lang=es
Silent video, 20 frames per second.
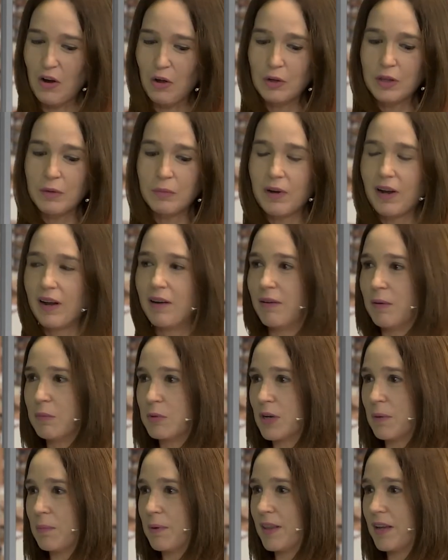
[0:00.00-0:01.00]
Lo último que le vamos
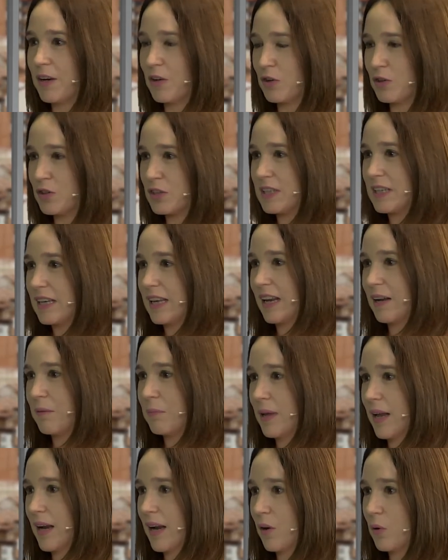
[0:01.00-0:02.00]
a pedir, yo no sé si quiere
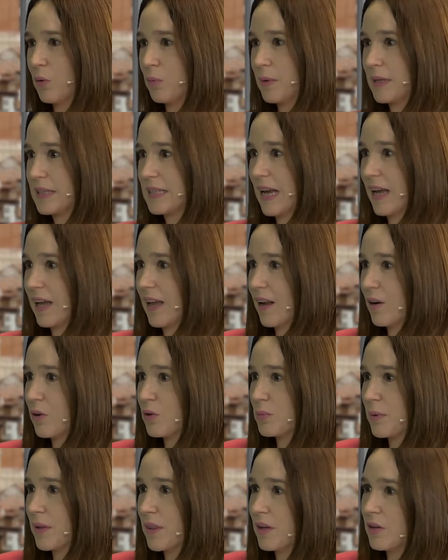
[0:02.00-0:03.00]
enviar algún mensaje a los
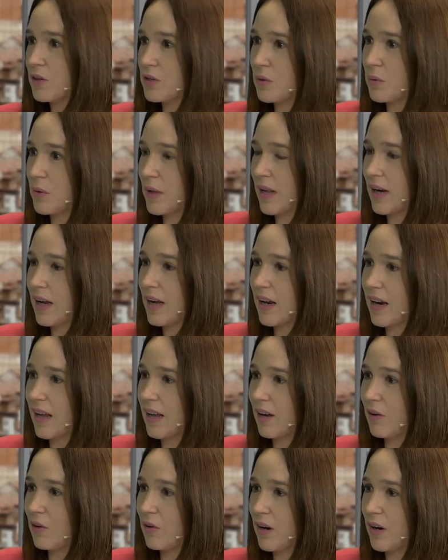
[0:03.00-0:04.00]
vecinos de Guadalajara que
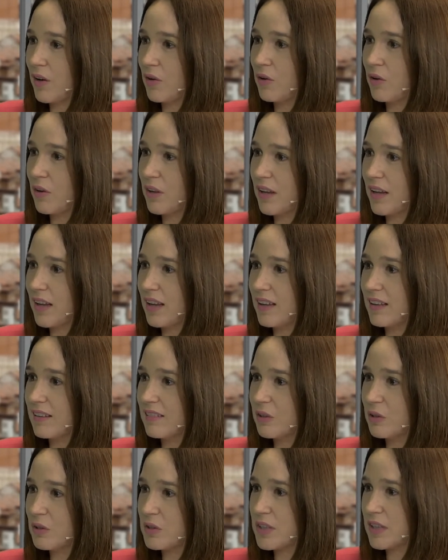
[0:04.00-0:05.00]
a lo largo de
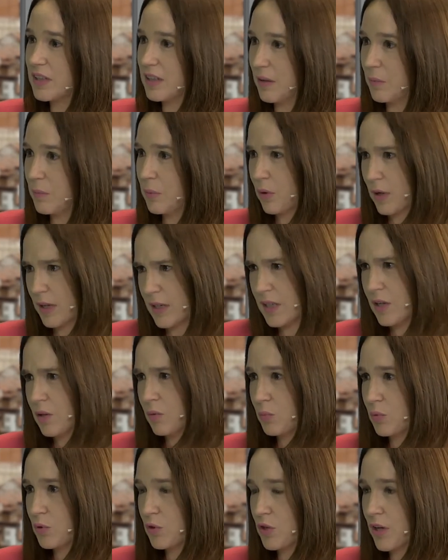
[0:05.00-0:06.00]
todo este tiempo, que han sido
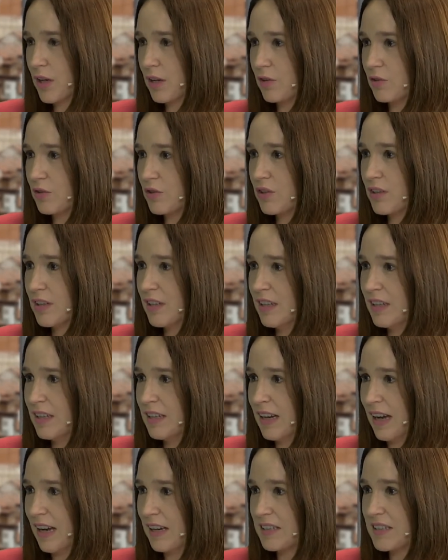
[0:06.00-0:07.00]
muchos años, mm.
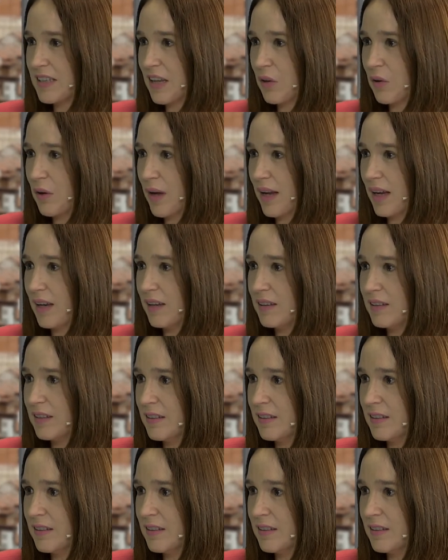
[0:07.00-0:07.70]
han estado ahí.